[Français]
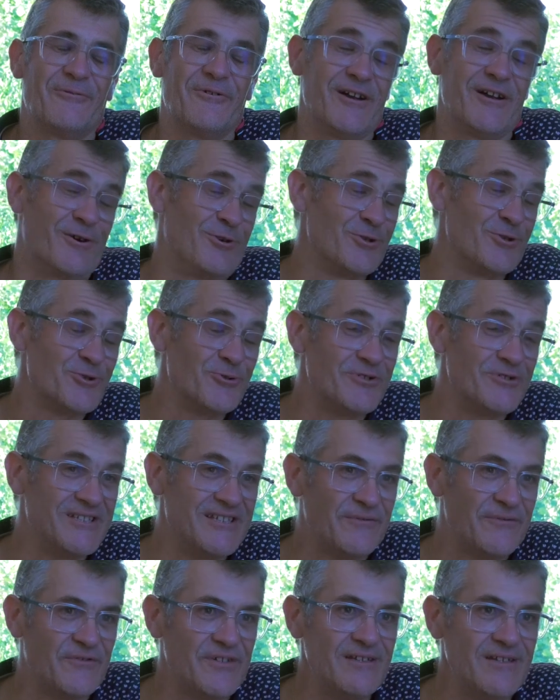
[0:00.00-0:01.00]
Ouais, un joli
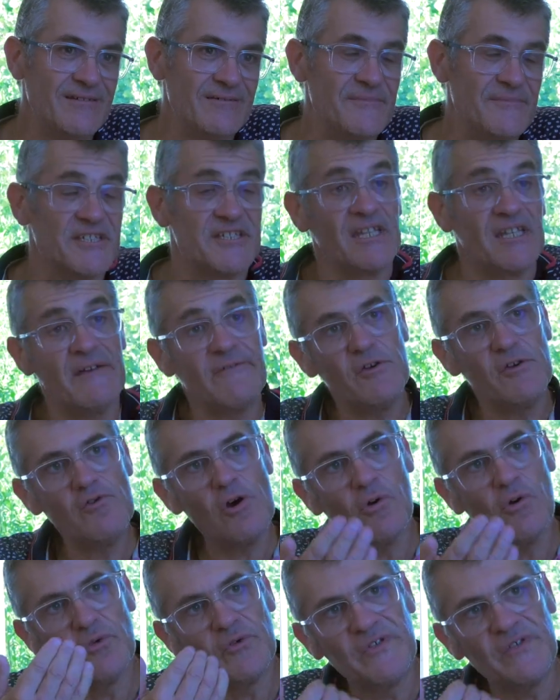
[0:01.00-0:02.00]
défi, mais tu en avais eu
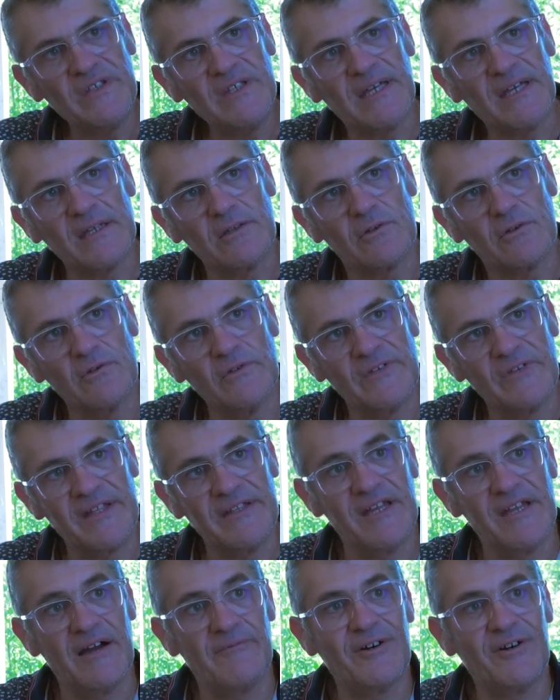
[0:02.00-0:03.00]
un aussi quelques
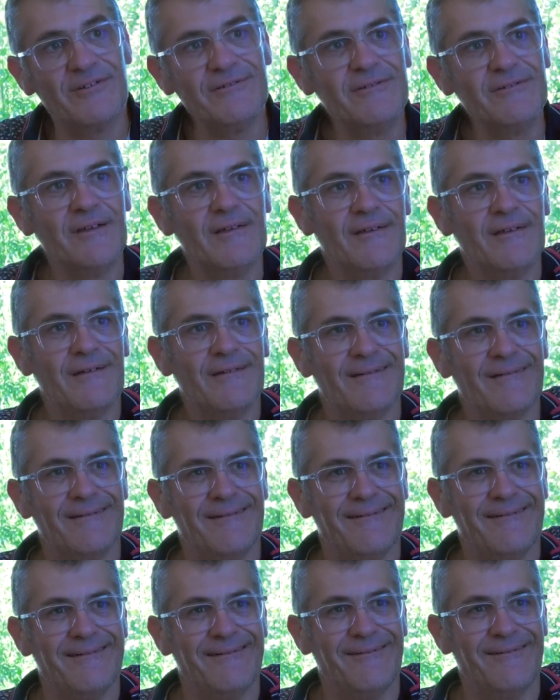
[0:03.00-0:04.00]
années avant,
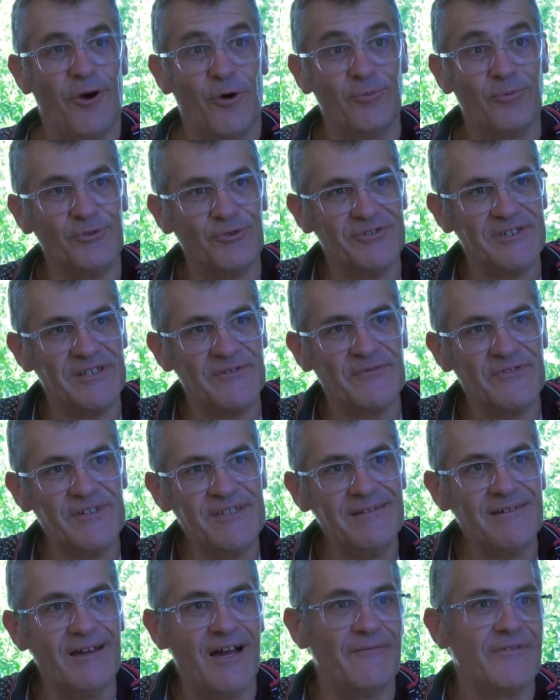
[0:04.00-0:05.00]
euh, homme de
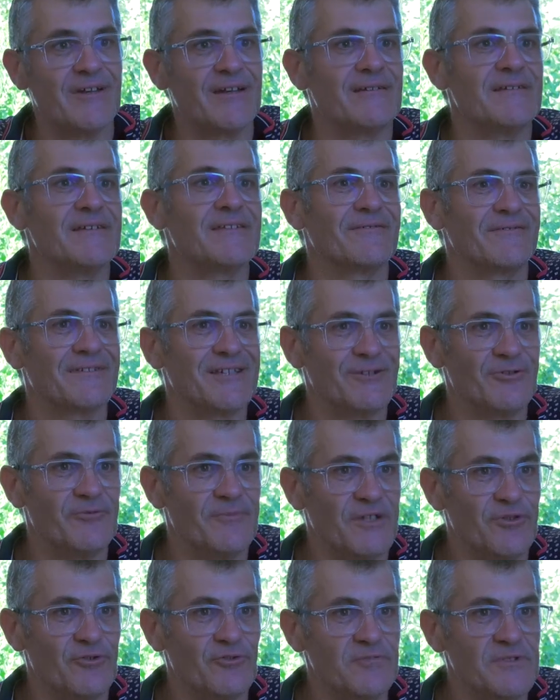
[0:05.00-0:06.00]
défi avec les 100 km de